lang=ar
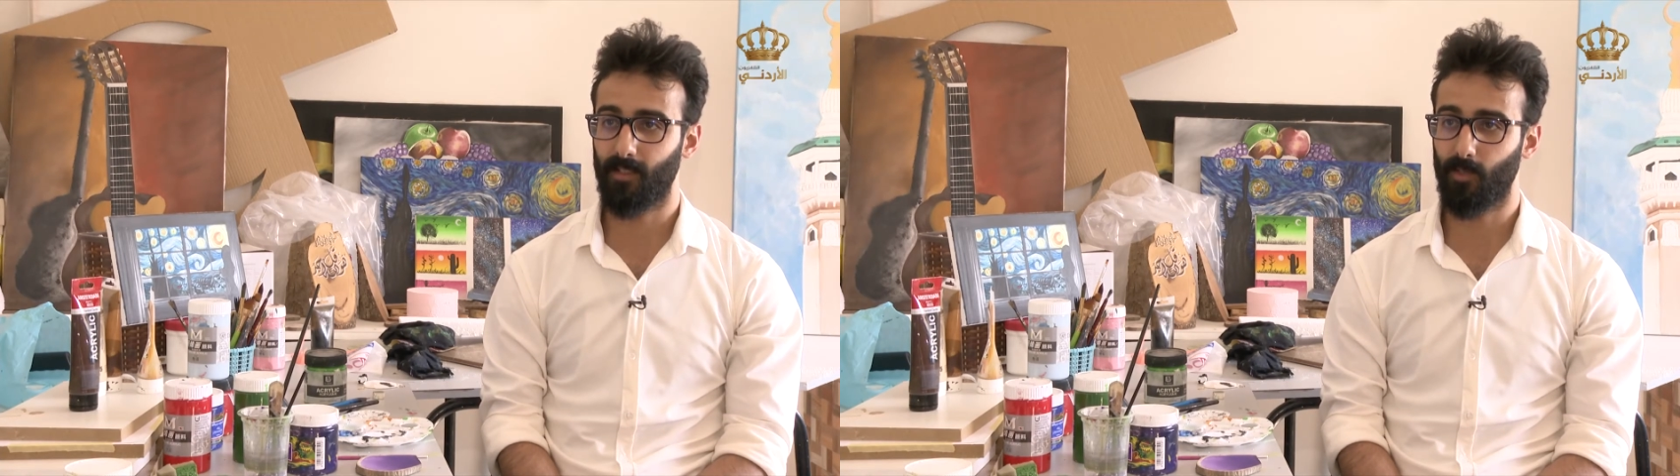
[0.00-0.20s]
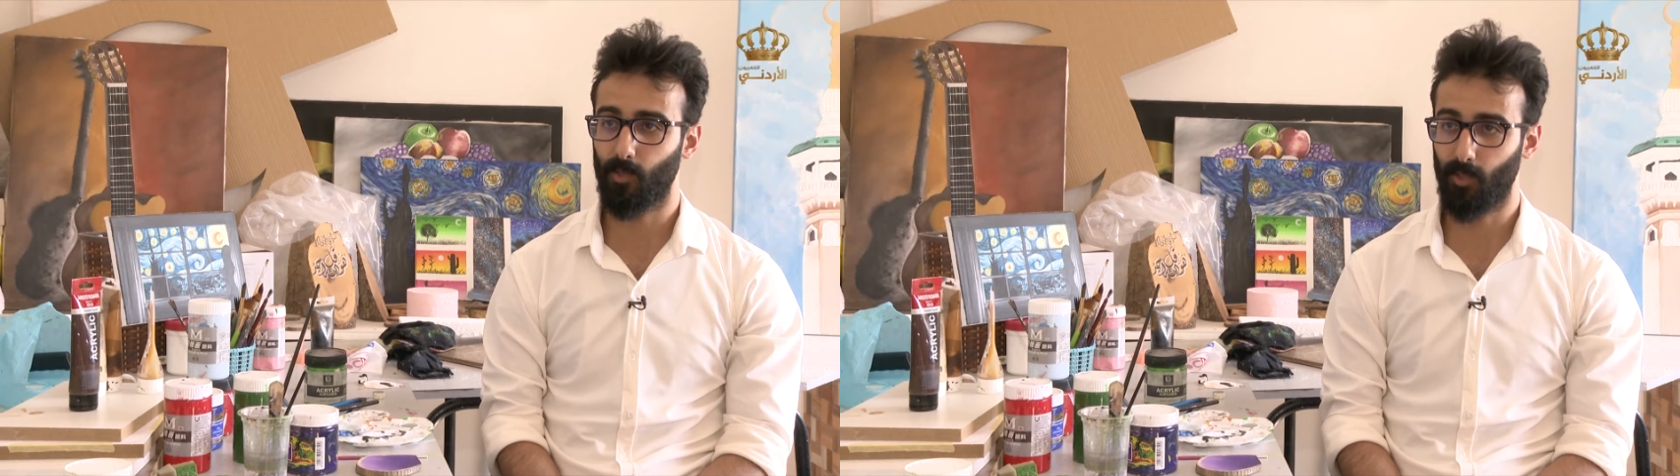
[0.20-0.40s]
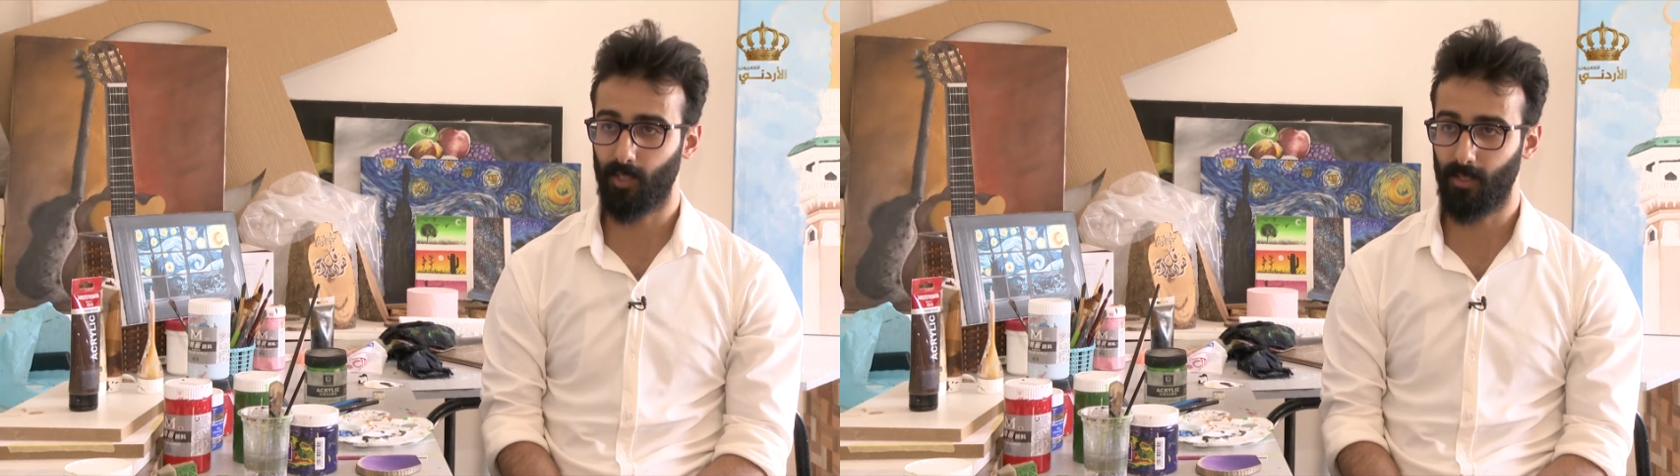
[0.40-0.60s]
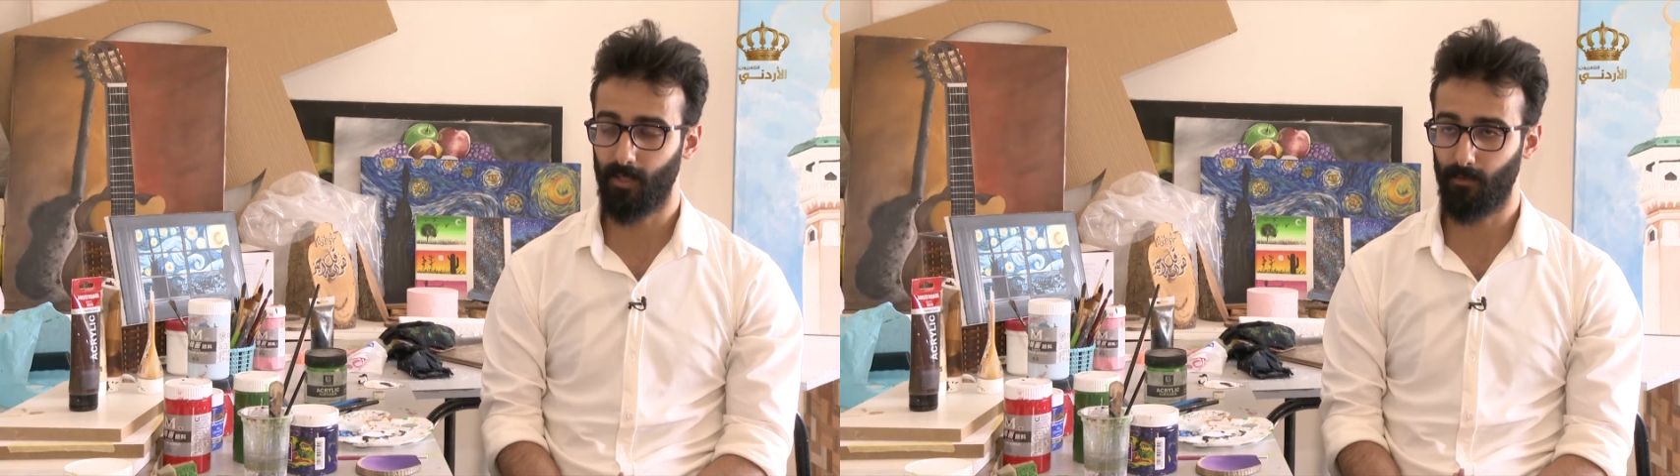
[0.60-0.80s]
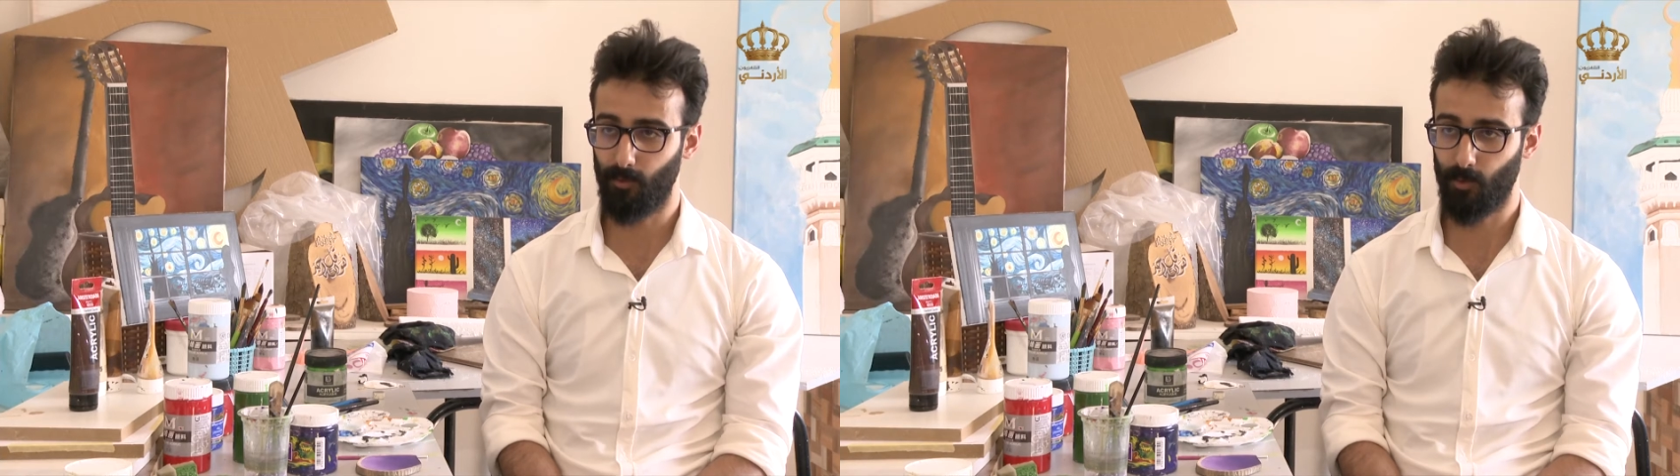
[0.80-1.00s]
اخذ
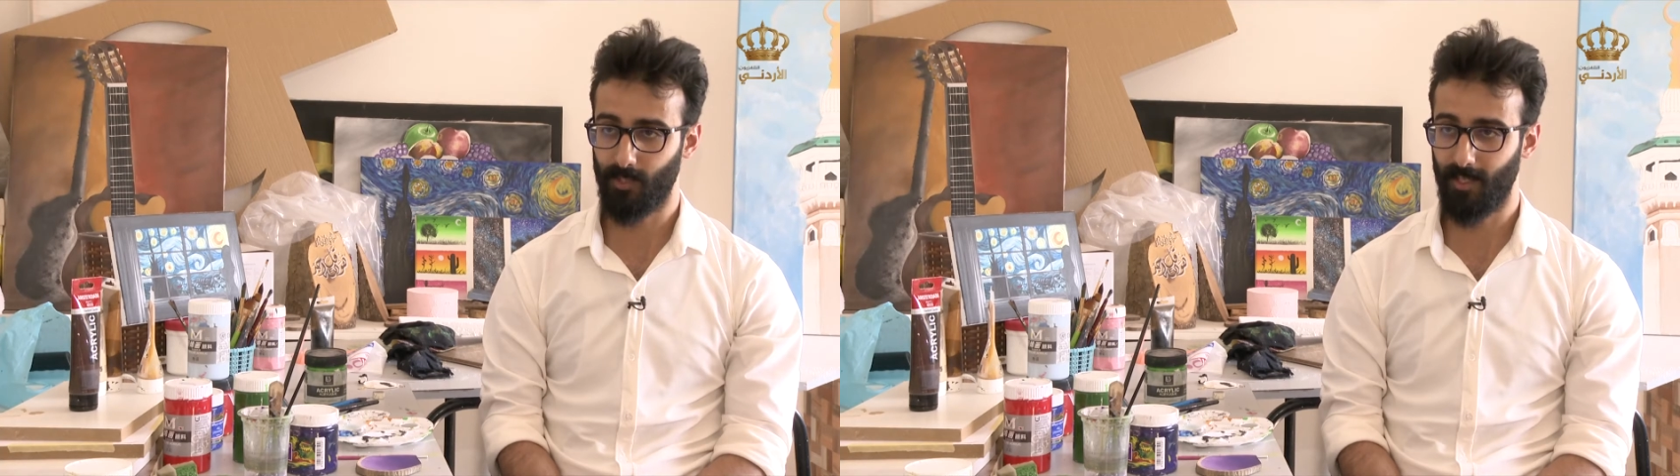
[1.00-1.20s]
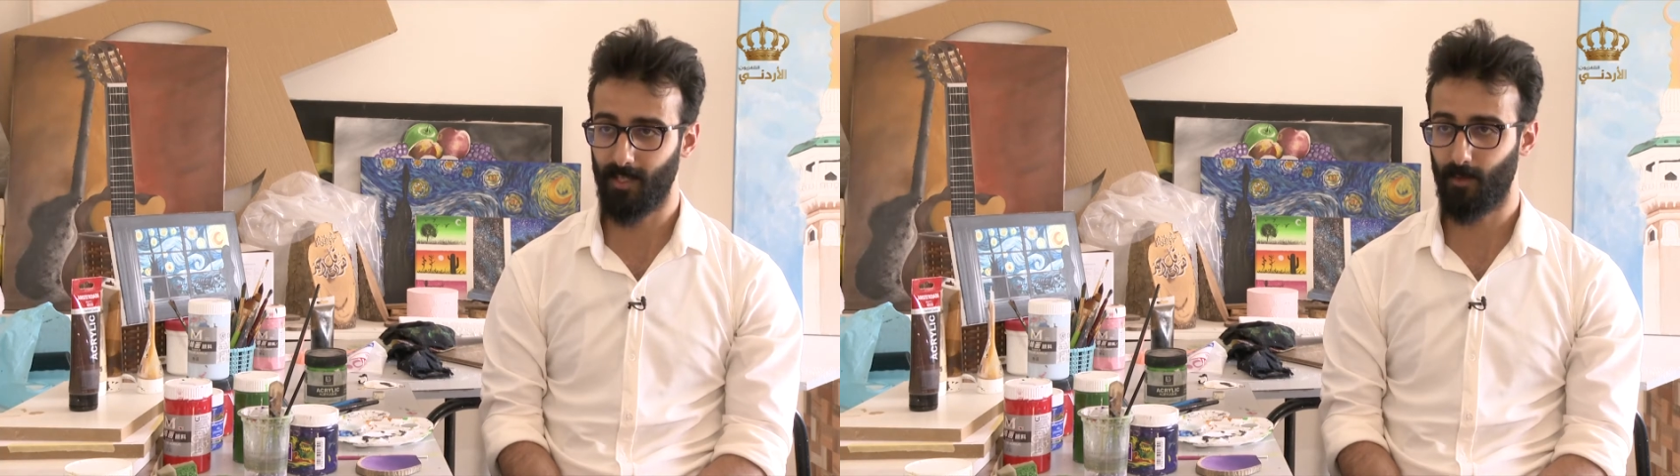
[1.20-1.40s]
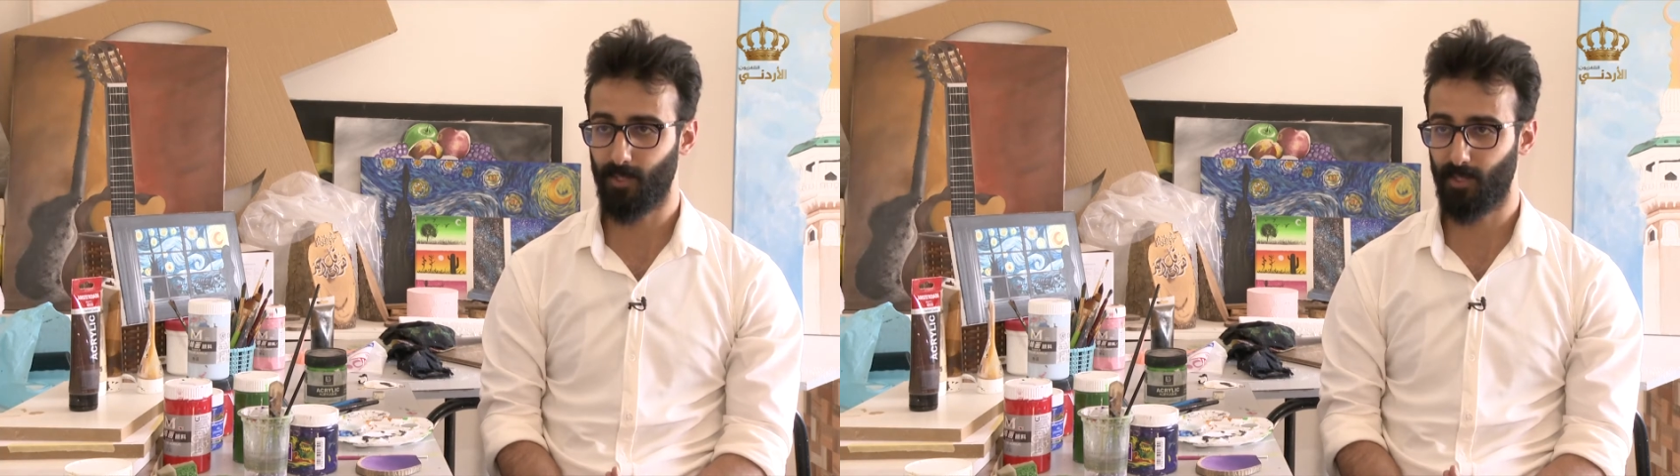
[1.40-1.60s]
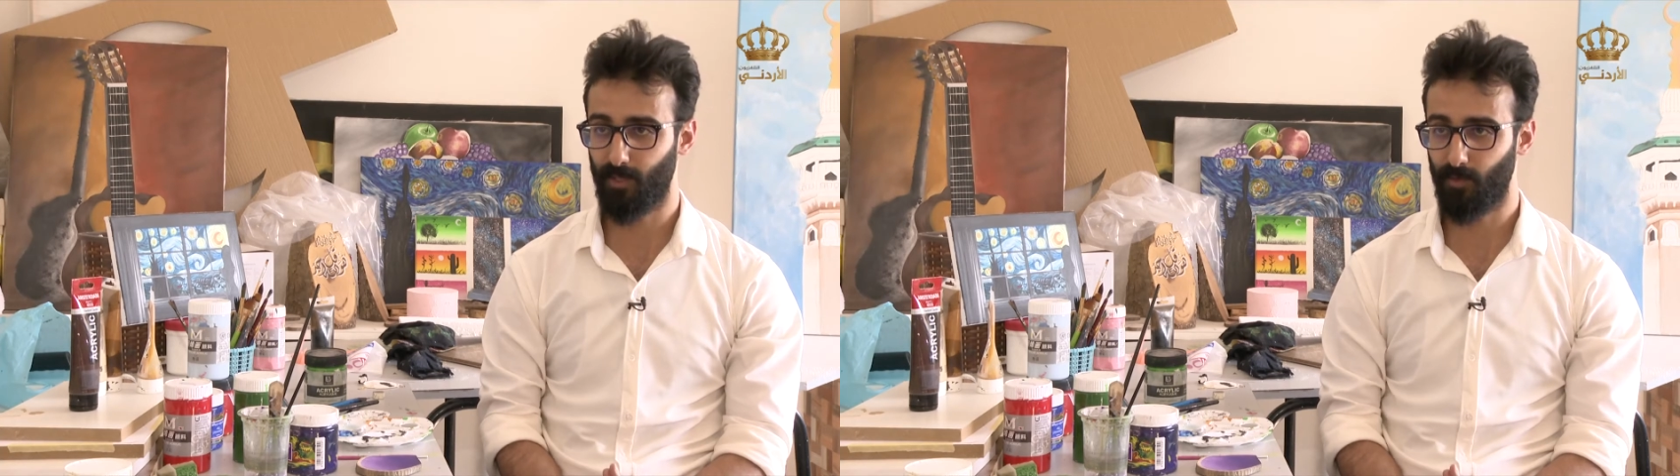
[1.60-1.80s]
الفلوس هاي واشتري